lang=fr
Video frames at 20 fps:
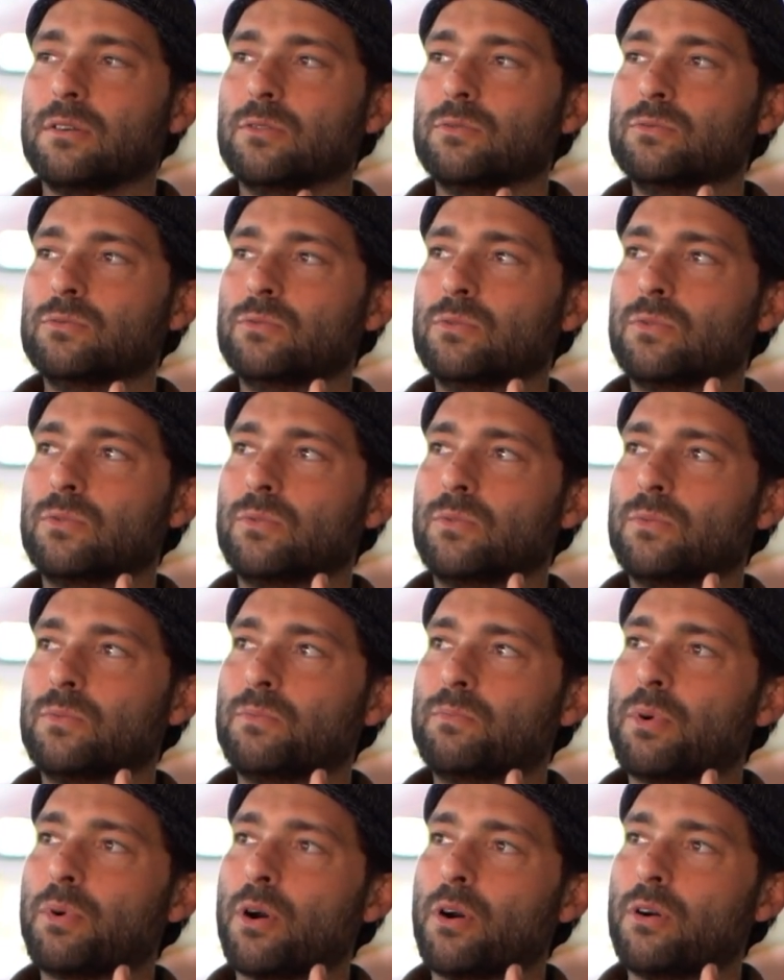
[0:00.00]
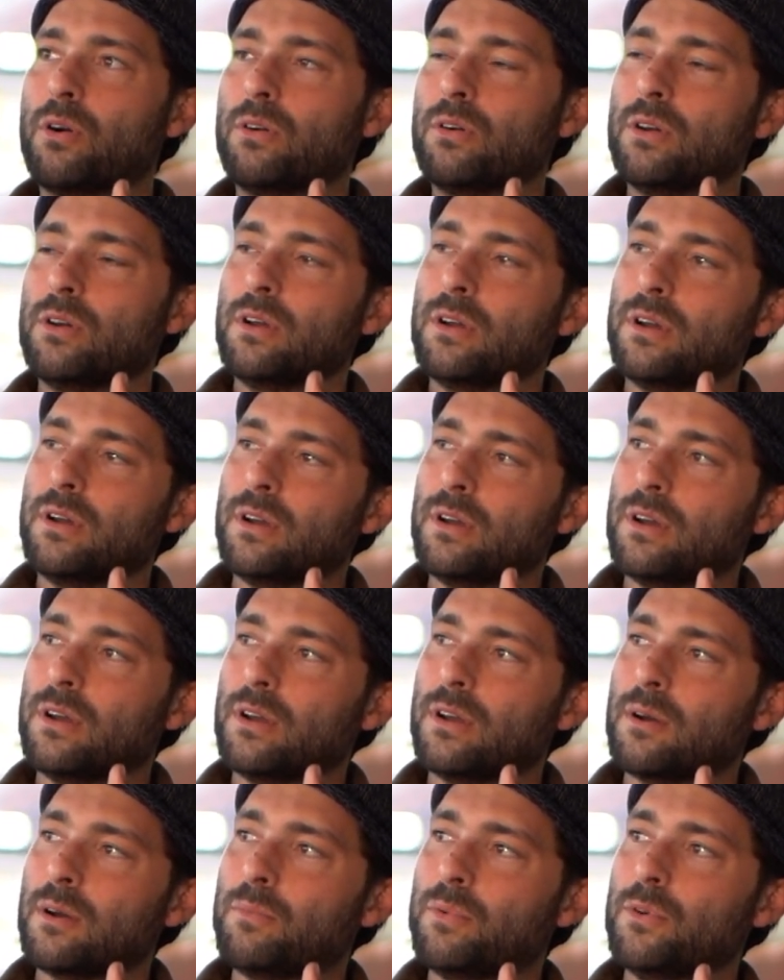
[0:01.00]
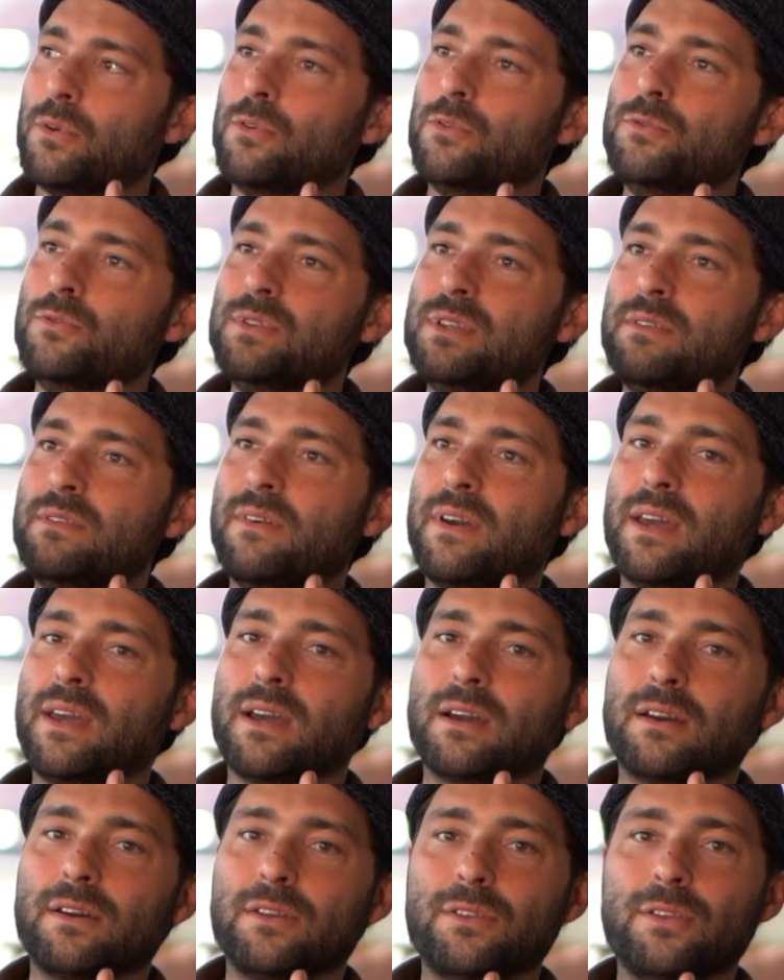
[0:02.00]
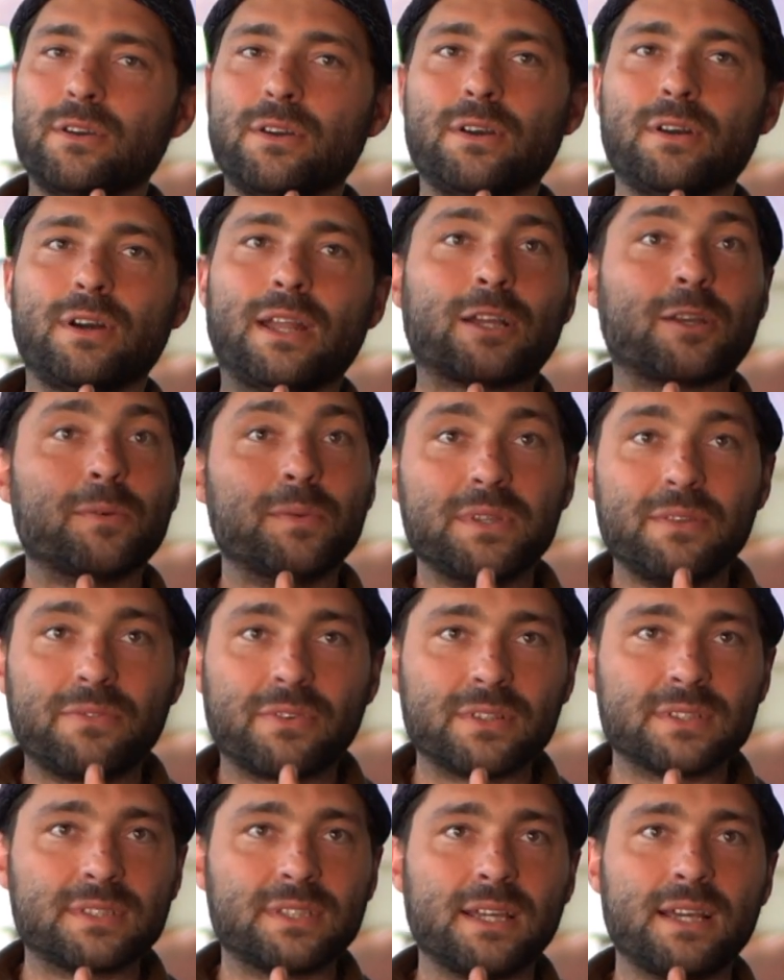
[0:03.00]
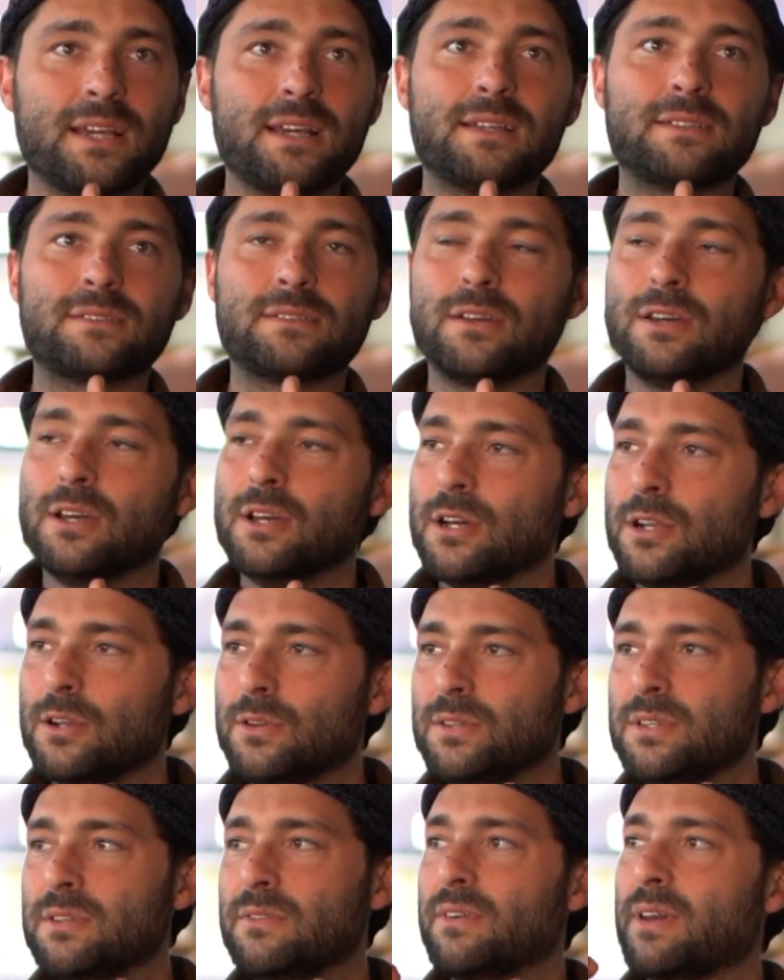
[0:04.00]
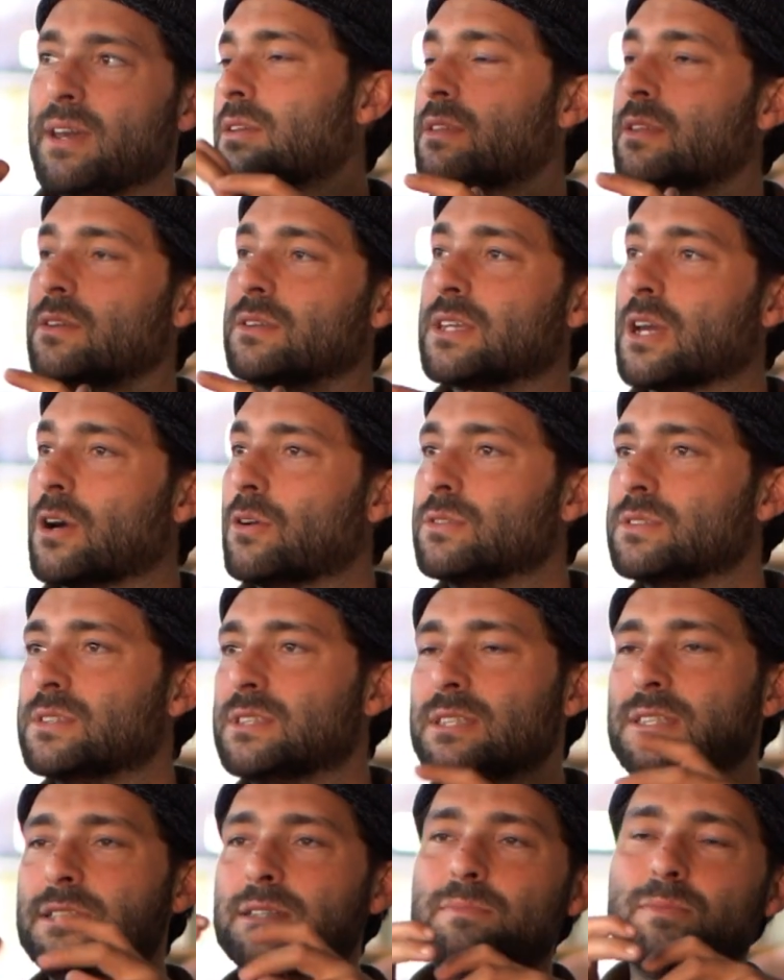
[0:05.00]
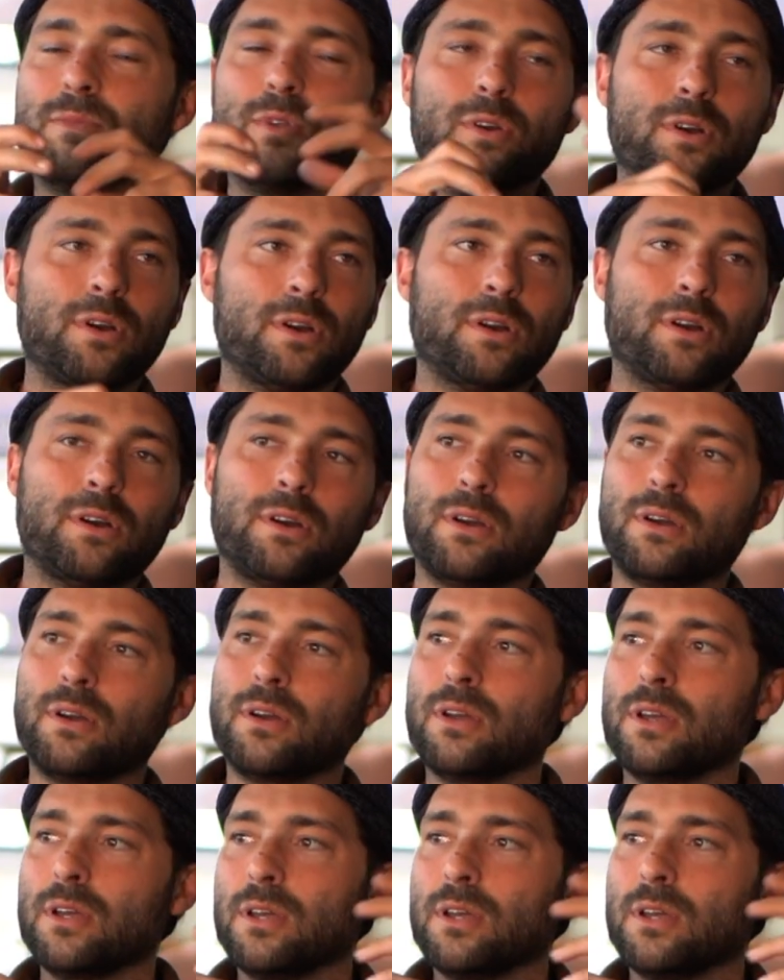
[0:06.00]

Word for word: où euh, on prend euh, un peu l'univers de la comédie française, l'univers des Carosim, euh,